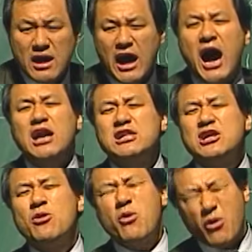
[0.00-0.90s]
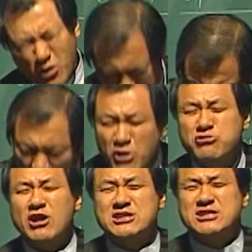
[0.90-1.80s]
알기는 호점게
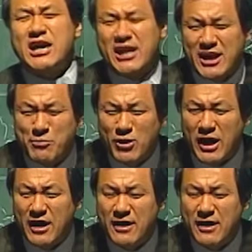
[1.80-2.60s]
요술같이 자라나 몰라.